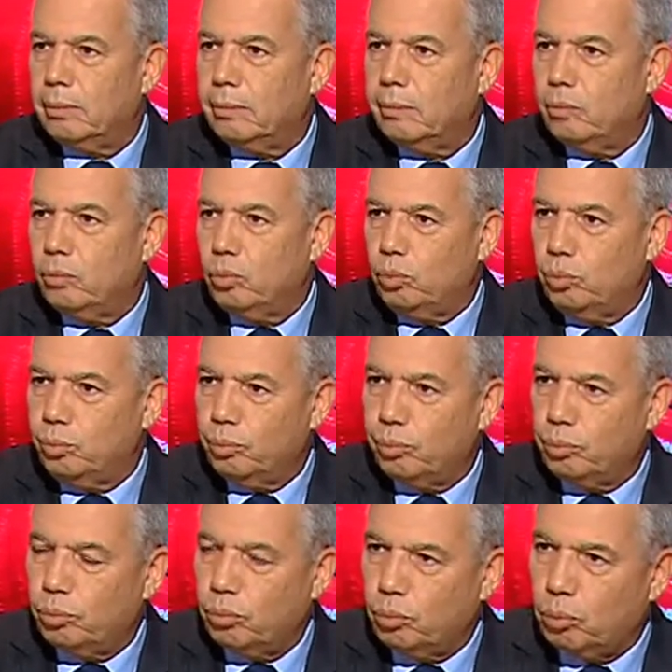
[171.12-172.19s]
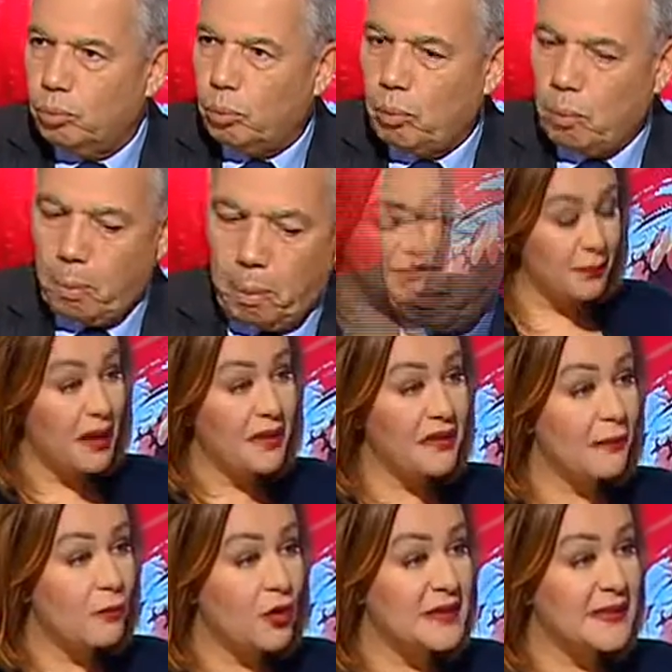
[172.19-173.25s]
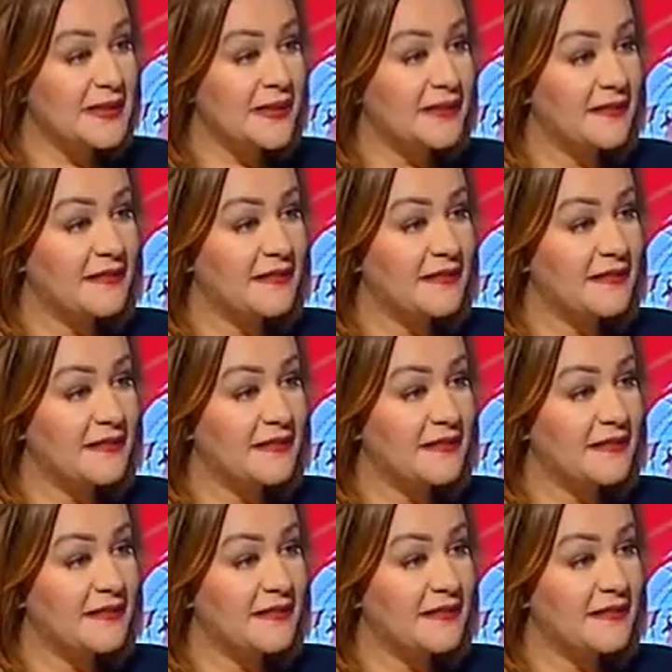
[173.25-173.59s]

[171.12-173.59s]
نعم سيد مسجن بعض المؤسسات